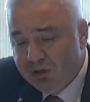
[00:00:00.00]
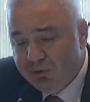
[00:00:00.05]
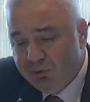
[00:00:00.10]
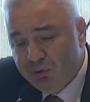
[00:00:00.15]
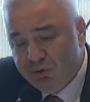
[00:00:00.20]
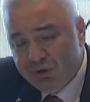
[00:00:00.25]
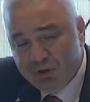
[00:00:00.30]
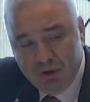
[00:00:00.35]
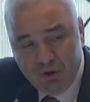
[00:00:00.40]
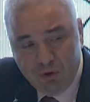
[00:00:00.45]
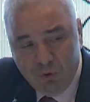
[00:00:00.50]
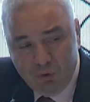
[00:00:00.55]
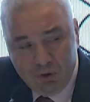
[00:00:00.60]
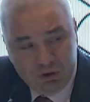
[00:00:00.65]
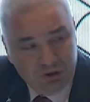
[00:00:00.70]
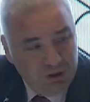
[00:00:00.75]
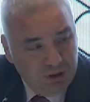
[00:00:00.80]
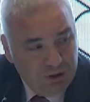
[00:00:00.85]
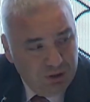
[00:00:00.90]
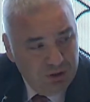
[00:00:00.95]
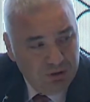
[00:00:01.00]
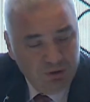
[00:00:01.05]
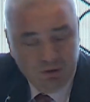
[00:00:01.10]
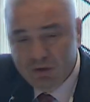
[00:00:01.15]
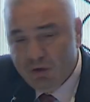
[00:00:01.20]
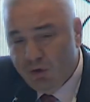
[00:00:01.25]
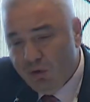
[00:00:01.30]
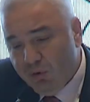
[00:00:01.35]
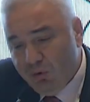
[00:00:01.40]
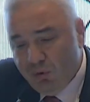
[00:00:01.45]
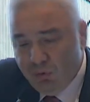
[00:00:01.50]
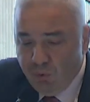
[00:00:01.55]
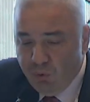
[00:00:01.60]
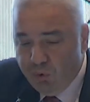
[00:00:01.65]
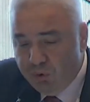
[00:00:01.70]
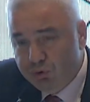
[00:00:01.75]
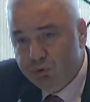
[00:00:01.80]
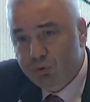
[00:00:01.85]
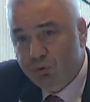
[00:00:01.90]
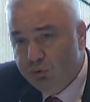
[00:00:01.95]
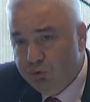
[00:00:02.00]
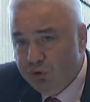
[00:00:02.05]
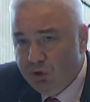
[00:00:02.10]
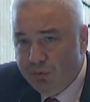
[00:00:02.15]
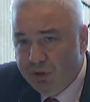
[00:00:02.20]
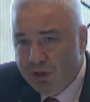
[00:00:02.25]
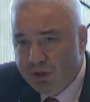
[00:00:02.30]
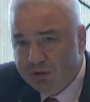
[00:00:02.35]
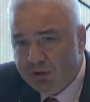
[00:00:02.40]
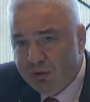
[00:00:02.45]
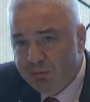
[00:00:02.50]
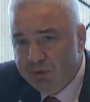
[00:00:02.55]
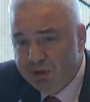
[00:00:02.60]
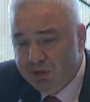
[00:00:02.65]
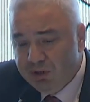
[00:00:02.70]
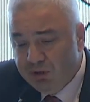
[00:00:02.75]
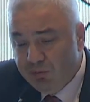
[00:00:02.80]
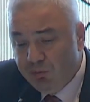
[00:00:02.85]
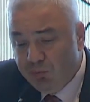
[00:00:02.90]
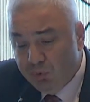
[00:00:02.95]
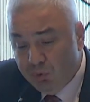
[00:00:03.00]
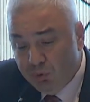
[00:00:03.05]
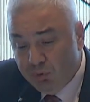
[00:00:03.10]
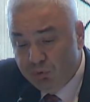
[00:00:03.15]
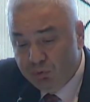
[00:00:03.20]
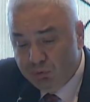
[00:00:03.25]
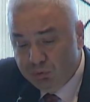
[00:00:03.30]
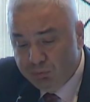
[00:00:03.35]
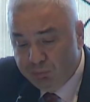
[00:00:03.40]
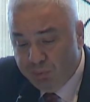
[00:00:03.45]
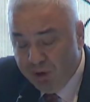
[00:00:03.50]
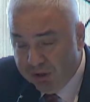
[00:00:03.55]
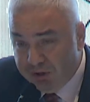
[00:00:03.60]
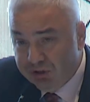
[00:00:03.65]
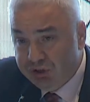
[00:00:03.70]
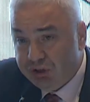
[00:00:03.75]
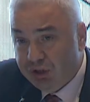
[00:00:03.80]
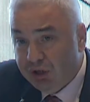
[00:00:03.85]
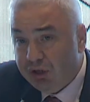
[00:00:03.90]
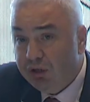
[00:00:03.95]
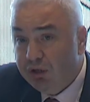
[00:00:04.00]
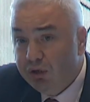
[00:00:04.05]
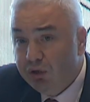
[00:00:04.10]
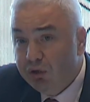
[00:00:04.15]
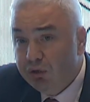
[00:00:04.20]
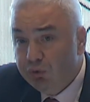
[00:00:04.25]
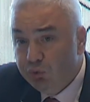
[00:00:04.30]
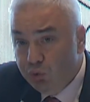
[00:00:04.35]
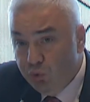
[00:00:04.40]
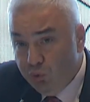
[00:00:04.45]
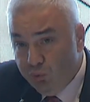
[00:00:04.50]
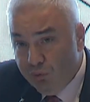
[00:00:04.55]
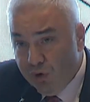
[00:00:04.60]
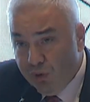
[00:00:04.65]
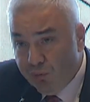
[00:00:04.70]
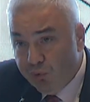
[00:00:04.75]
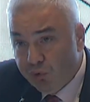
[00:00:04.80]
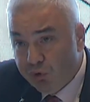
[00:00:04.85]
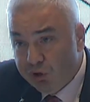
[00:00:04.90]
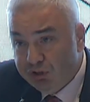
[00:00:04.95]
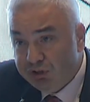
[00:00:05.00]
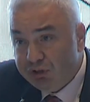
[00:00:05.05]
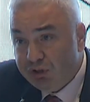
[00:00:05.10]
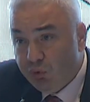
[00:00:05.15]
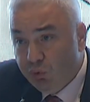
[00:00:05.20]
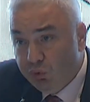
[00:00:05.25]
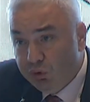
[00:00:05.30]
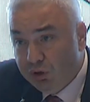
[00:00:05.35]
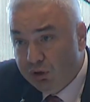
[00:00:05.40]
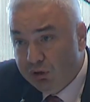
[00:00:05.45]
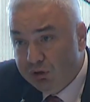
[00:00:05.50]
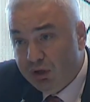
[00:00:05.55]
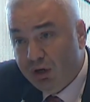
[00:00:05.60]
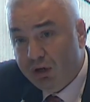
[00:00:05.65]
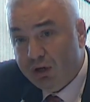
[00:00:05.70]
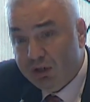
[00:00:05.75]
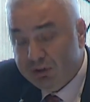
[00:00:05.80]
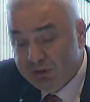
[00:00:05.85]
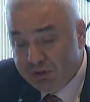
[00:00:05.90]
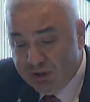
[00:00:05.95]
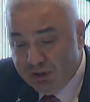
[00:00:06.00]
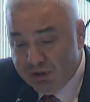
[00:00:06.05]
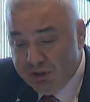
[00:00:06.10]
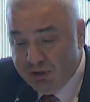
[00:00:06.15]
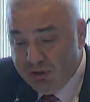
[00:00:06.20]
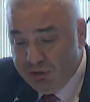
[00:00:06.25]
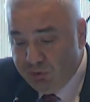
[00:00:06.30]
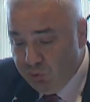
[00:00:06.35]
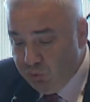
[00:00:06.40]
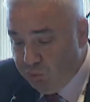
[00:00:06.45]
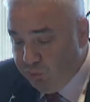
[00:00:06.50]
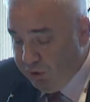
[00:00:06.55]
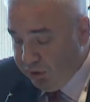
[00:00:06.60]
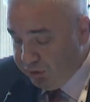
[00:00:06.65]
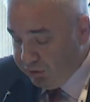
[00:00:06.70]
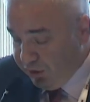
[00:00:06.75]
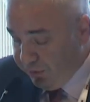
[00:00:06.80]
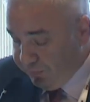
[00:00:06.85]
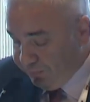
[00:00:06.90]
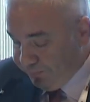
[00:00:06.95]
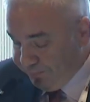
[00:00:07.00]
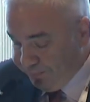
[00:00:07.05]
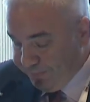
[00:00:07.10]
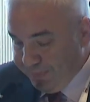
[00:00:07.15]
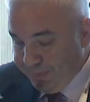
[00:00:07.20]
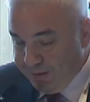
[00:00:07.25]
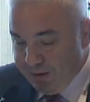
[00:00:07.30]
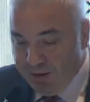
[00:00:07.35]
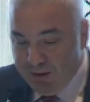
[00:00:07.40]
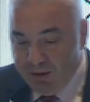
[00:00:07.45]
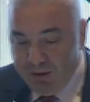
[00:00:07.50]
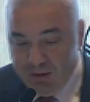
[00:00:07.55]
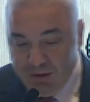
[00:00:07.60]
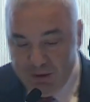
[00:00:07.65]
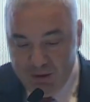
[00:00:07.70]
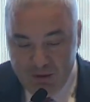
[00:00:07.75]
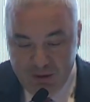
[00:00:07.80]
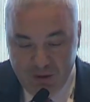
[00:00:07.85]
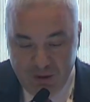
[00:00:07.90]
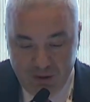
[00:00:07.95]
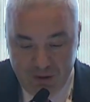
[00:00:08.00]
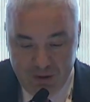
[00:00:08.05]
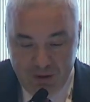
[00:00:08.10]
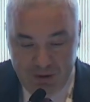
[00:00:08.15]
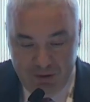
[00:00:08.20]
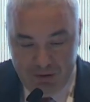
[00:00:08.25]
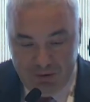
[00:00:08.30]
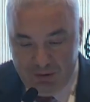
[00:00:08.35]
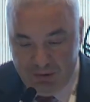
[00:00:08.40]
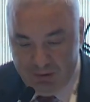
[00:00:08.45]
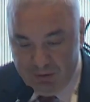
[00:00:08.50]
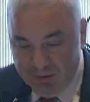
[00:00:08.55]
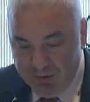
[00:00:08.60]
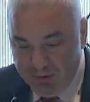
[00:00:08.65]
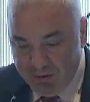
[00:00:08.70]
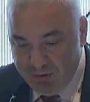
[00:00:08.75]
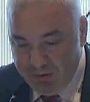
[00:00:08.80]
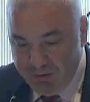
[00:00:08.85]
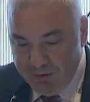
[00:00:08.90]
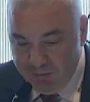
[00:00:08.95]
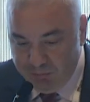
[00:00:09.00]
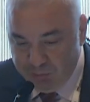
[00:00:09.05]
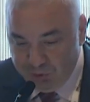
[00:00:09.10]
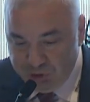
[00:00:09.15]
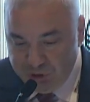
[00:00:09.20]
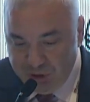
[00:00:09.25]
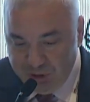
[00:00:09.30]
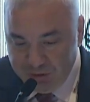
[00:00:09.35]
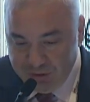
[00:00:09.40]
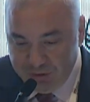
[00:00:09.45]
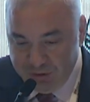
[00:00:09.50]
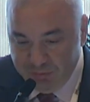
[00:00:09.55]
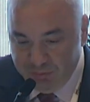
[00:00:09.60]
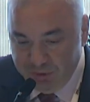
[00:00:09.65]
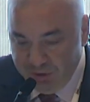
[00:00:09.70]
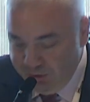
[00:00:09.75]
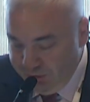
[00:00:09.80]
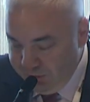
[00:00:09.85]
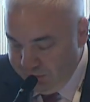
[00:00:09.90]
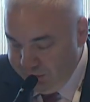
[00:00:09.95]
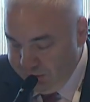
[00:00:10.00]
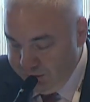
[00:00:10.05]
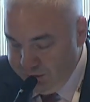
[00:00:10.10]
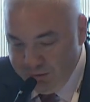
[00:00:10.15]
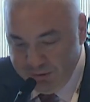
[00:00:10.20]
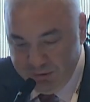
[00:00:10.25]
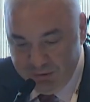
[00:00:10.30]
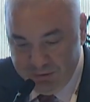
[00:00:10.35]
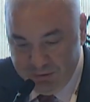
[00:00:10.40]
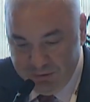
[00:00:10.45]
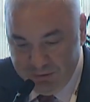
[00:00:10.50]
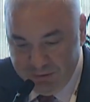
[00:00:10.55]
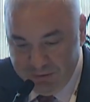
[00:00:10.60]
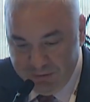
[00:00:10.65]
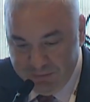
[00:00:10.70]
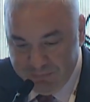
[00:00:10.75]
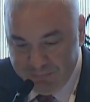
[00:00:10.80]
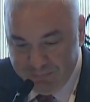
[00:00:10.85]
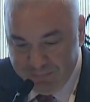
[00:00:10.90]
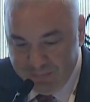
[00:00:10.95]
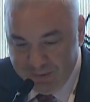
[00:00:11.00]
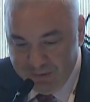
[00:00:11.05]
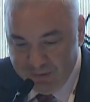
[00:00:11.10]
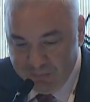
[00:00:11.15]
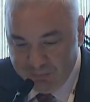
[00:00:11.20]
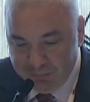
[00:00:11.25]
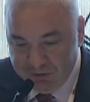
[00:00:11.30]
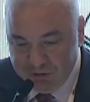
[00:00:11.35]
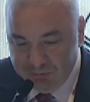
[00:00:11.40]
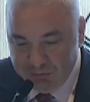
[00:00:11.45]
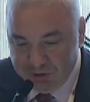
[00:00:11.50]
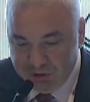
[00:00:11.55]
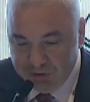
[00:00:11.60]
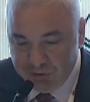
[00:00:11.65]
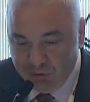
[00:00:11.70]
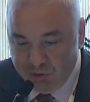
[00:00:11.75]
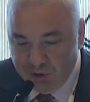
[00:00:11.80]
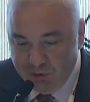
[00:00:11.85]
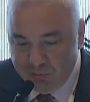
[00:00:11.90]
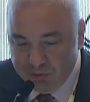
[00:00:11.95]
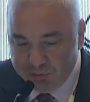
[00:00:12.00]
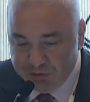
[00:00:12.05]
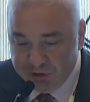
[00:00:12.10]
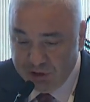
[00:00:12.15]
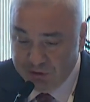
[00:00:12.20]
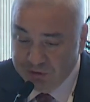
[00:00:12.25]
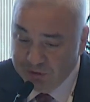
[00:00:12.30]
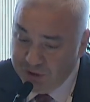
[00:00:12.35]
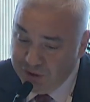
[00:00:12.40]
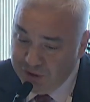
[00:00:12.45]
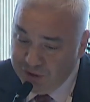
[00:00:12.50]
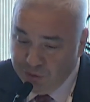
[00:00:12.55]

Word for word: Türkiye'de görece öncül uygulamalardan biriydi. Bu parça Umman projesine kullanıldı. Araçlar 2 yıldır Umman'da e, hani e, bu şekilde de bir e, bizim için önemli bir şey.